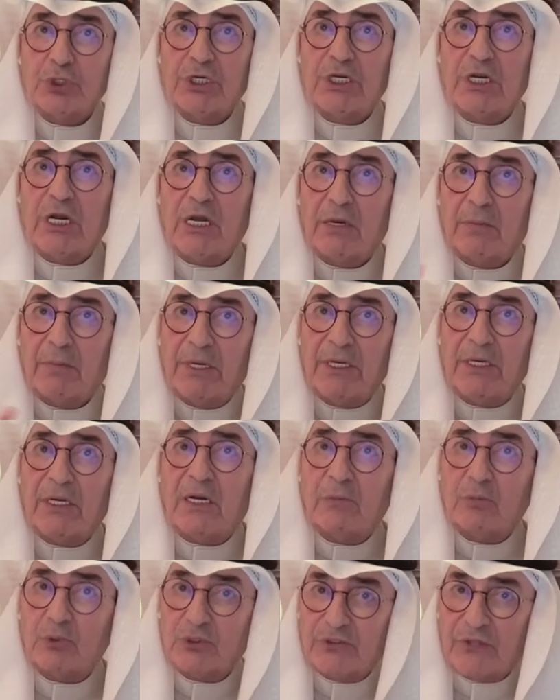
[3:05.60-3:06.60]
مشكلة
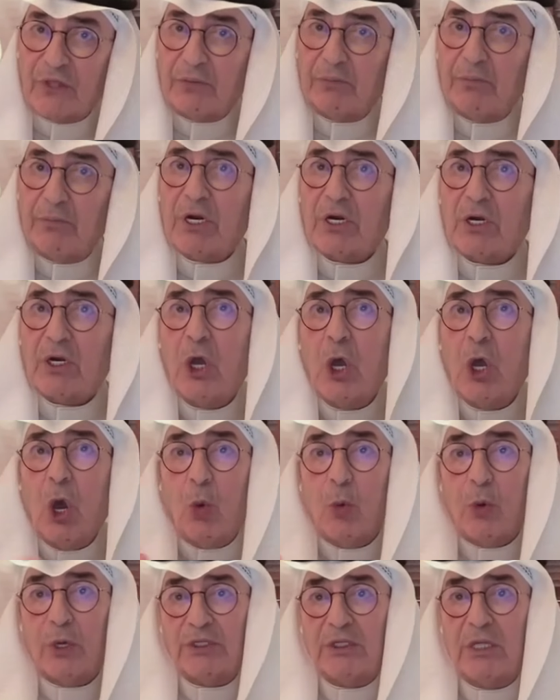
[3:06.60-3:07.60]
بين المستثمر
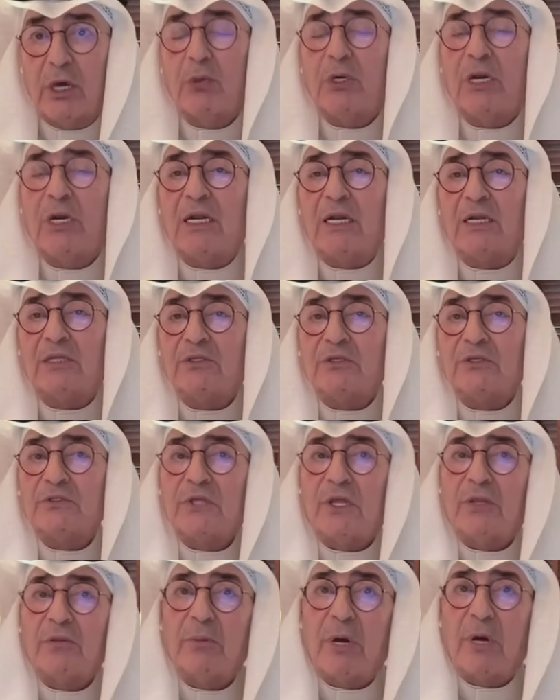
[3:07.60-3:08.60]
والدولة التي
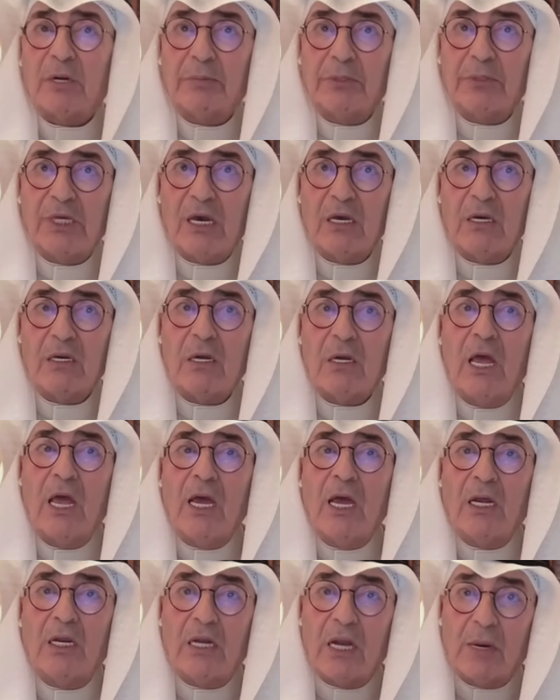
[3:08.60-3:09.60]
استثمر بها
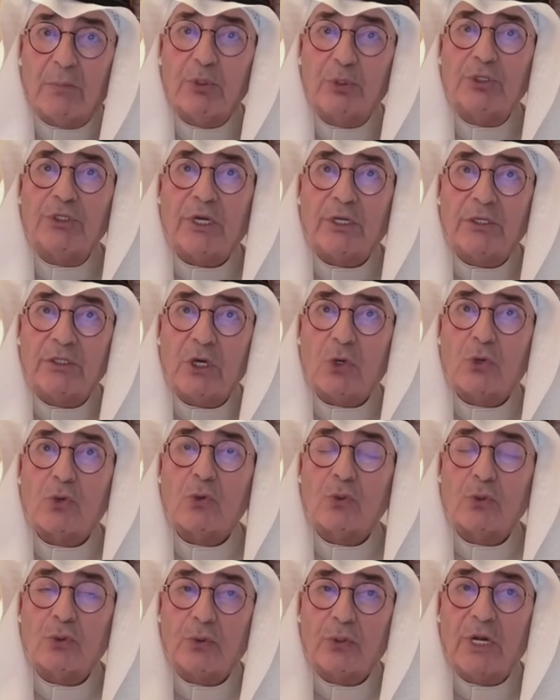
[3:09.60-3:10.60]
لابد أن
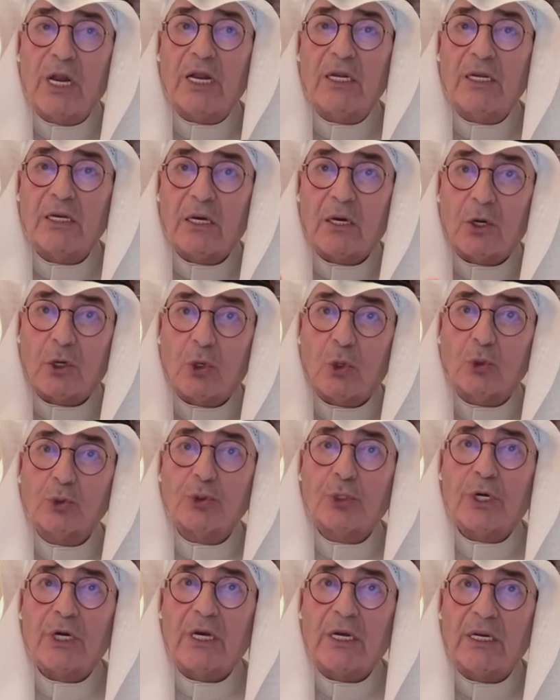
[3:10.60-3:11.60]
يكون هنالك
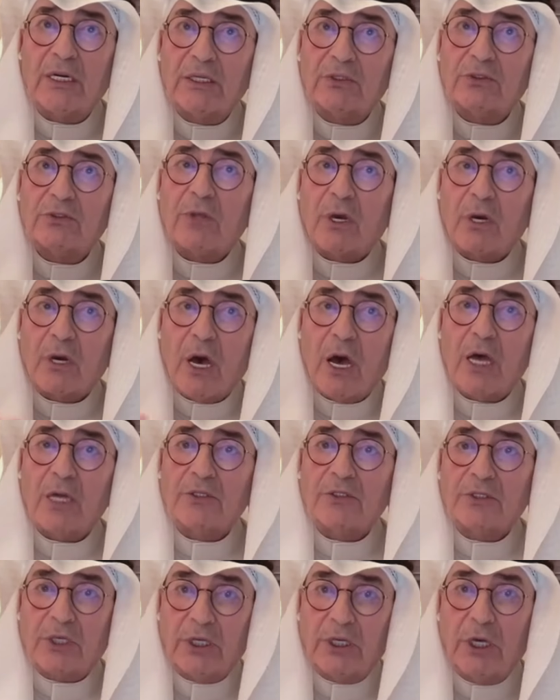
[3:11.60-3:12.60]
قدرة
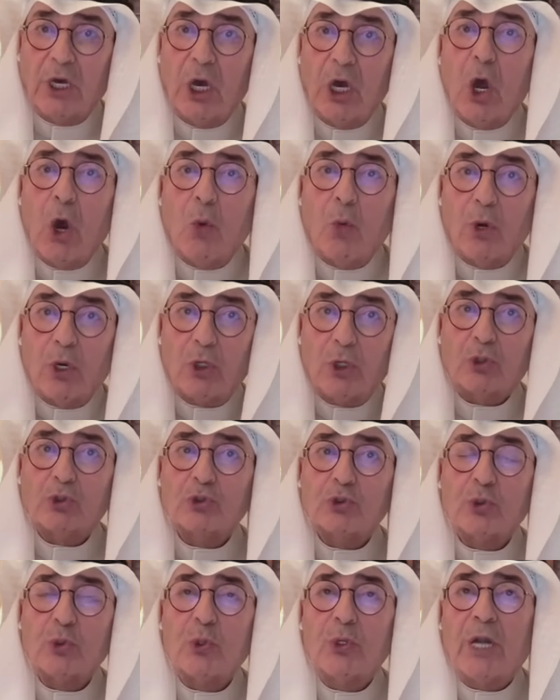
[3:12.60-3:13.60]
للتقاضي
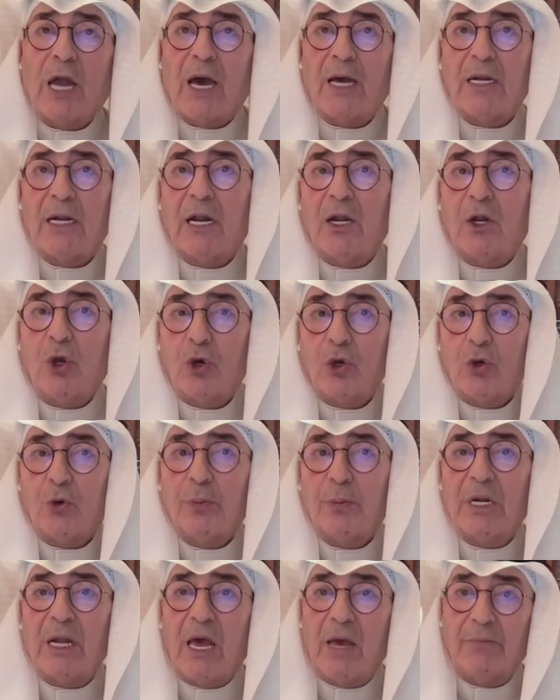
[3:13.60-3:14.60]
والحصول على
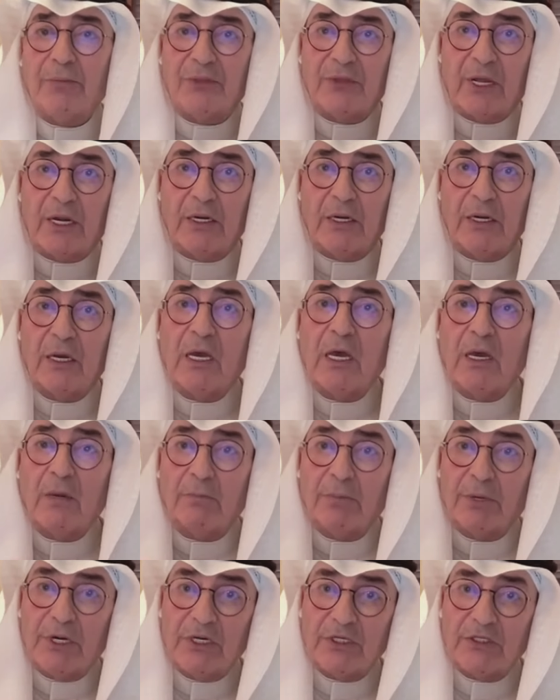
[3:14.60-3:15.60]
الحكم الأمثل
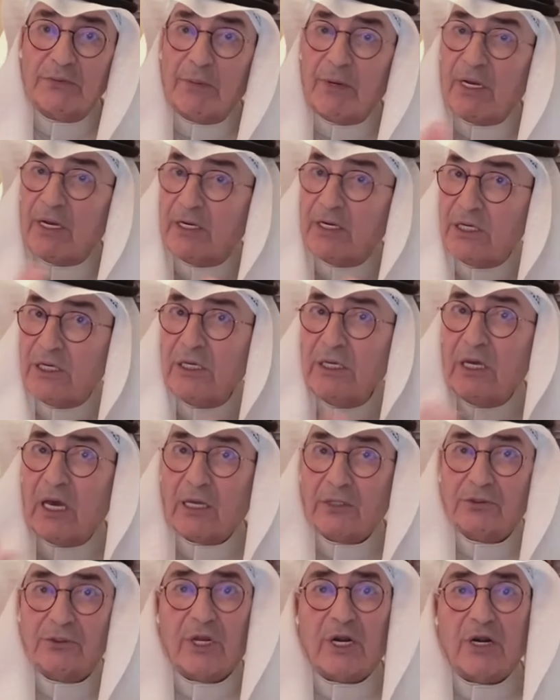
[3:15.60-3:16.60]
بالنسبة
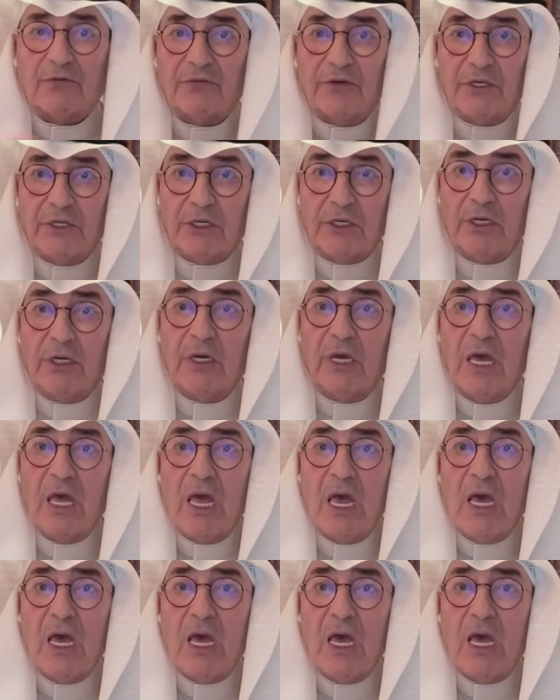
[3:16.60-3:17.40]
للطرفين